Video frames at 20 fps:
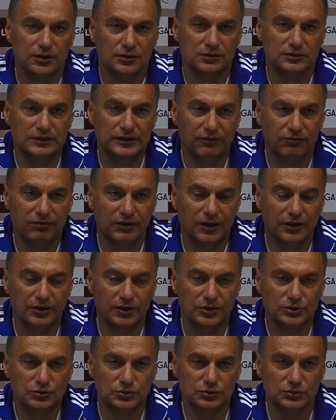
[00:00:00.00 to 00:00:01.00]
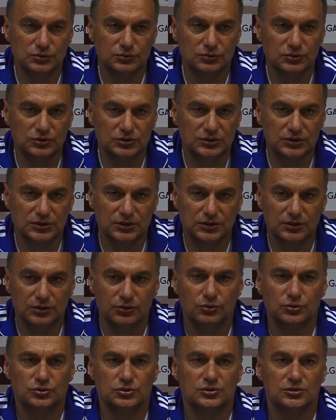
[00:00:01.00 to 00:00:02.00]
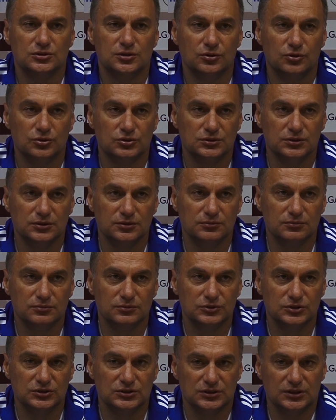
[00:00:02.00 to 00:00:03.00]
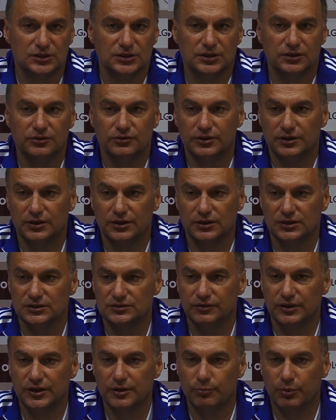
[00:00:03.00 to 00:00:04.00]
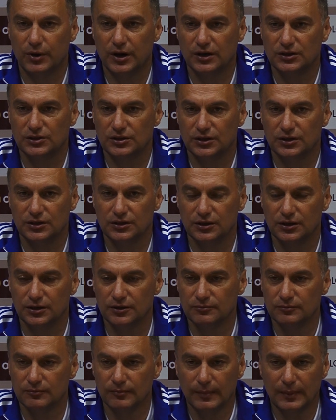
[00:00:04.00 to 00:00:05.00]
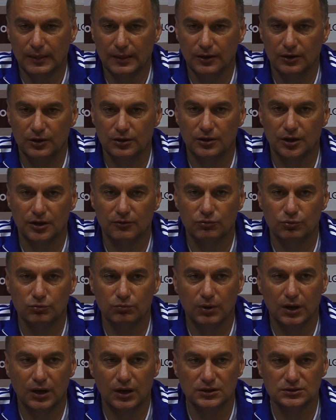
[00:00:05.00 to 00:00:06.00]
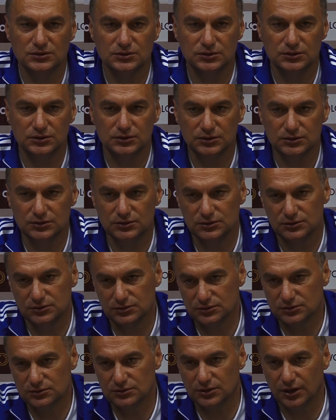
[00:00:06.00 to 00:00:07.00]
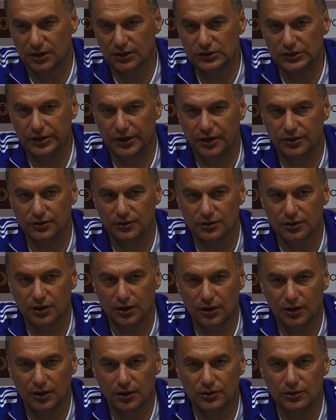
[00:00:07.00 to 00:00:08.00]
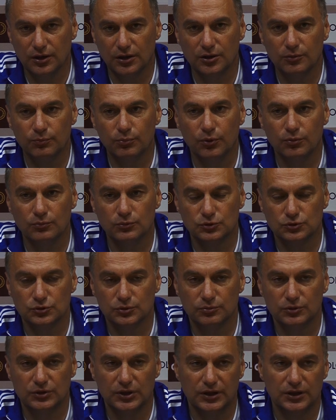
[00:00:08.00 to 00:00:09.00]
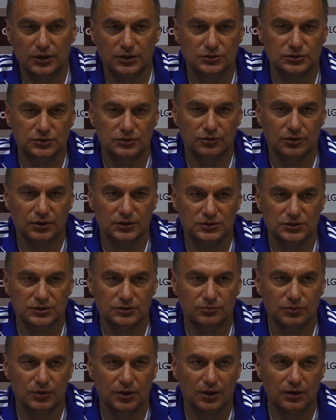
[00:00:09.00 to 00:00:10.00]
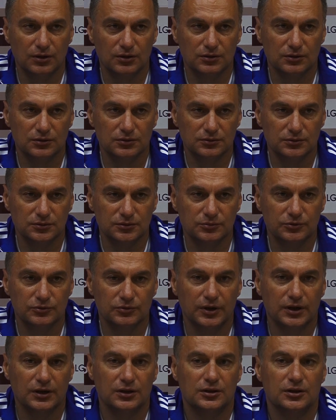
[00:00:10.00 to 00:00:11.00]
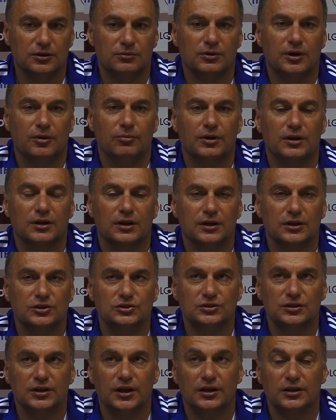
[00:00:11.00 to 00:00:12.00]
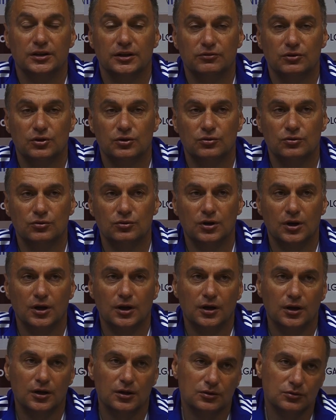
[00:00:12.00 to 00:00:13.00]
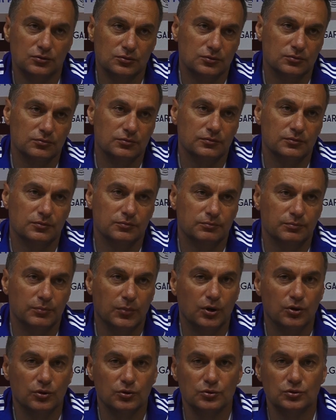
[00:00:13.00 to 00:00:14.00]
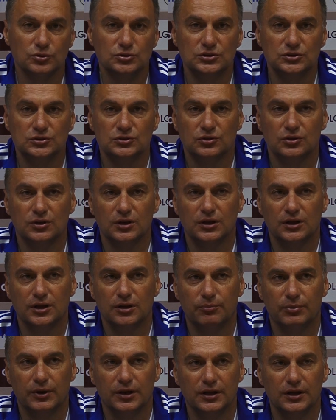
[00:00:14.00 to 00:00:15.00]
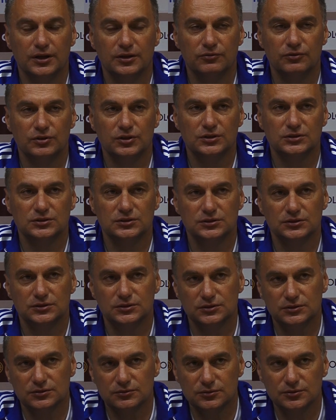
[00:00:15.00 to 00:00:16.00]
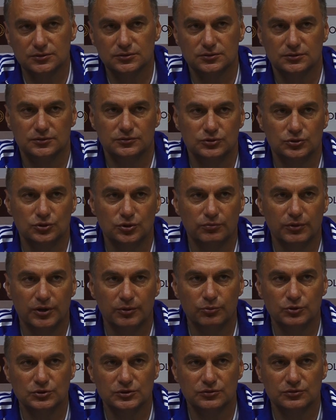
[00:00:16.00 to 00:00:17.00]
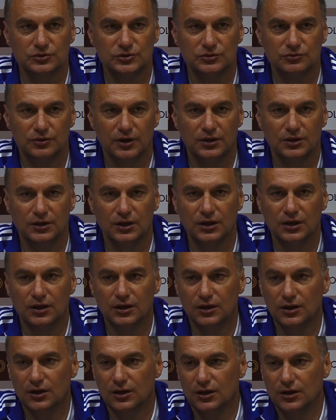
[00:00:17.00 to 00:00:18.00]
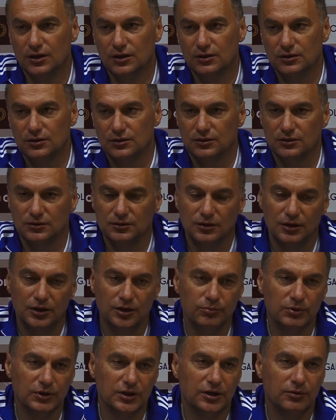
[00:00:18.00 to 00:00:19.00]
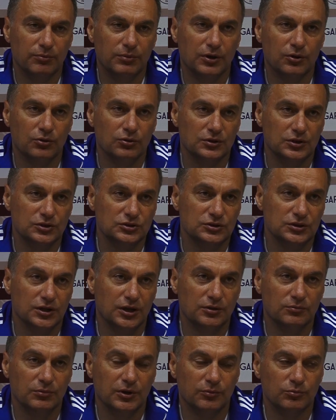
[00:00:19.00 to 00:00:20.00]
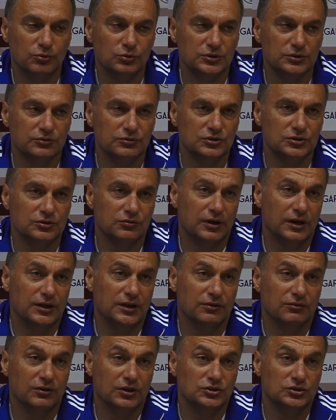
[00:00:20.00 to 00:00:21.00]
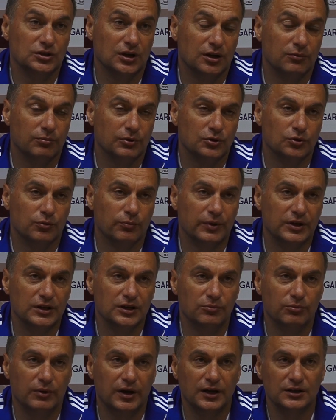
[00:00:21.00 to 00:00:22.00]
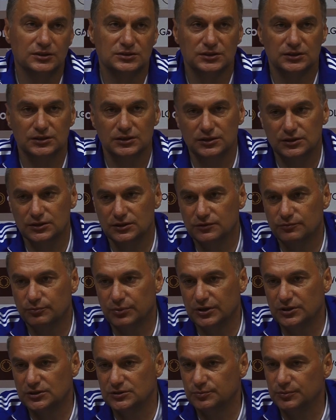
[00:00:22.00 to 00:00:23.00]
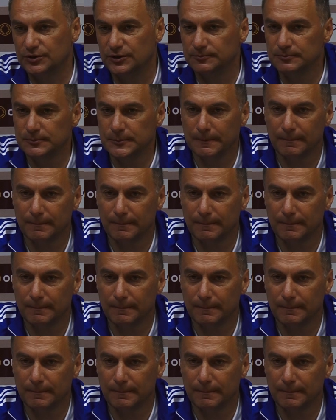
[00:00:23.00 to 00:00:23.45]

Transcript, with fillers: давление чувствуется, это очень сложно. Честно говоря, на своей практике я и как футболист, и как тренер. Я не помню, чтобы такие ситуации были. Э, бывает, там команда начинает наверху, ну, по ходу сезона она падает вниз и э, ведет борьбу за выживание. Э, либо наоборот, начинает борьбу за выживание вначале, потом поднимается и, в принципе,